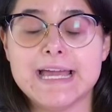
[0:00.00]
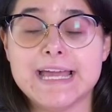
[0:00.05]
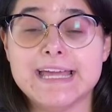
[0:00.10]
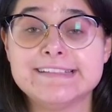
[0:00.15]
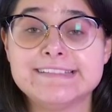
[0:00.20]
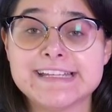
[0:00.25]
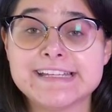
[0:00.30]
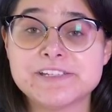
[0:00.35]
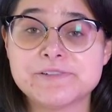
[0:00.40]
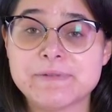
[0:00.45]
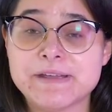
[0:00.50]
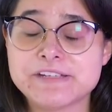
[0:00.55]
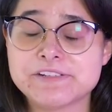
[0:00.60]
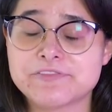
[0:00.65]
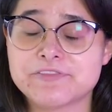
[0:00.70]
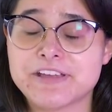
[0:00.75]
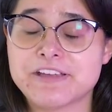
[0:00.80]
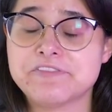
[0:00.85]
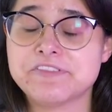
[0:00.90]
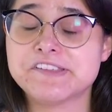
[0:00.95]
Recentemente
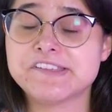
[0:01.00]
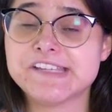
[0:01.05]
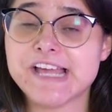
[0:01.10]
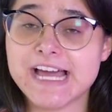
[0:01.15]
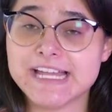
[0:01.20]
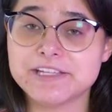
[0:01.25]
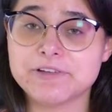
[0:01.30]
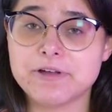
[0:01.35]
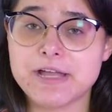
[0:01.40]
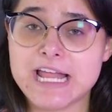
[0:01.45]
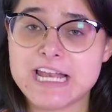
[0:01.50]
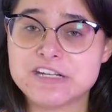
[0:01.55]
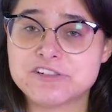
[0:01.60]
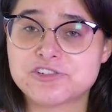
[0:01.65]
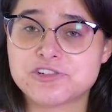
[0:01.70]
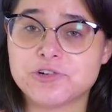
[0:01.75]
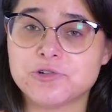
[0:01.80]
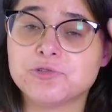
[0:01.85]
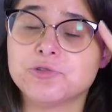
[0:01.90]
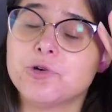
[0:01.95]
eu fiquei viciada em um
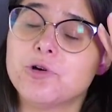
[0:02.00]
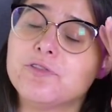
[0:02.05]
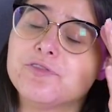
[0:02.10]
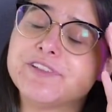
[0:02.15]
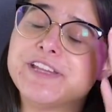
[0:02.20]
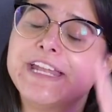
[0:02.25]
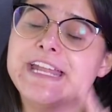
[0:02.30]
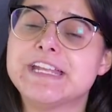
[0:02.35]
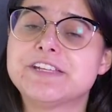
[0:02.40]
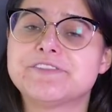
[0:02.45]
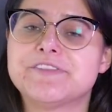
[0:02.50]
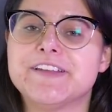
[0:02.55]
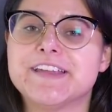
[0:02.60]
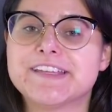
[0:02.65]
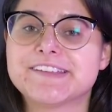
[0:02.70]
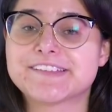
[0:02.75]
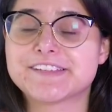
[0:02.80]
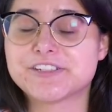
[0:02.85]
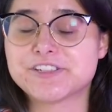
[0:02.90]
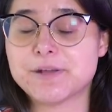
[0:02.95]
reality show novo da
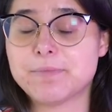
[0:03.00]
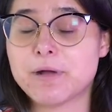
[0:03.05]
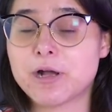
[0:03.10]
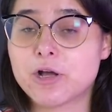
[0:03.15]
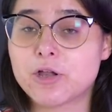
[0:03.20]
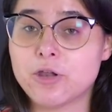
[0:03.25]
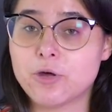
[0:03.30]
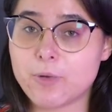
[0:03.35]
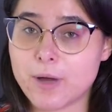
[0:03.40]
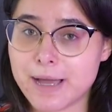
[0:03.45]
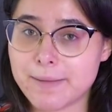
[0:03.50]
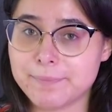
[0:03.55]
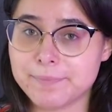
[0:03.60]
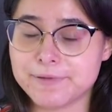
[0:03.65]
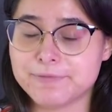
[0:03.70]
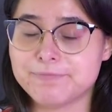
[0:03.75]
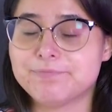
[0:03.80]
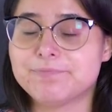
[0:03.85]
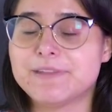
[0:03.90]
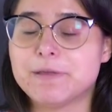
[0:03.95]
Netflix que chama Glow Up.
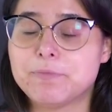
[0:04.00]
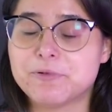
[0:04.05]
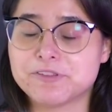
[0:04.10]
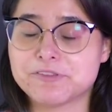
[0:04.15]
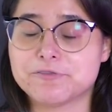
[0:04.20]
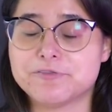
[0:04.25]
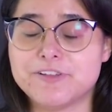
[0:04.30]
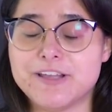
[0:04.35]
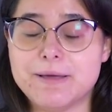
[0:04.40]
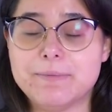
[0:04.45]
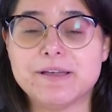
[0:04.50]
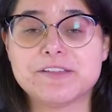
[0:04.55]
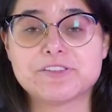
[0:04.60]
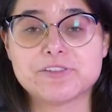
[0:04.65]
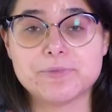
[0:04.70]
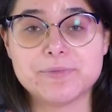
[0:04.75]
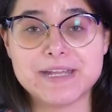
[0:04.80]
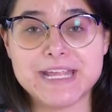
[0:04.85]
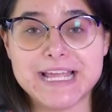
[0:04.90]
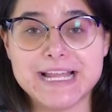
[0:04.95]
Depois eu vou falar mais sobre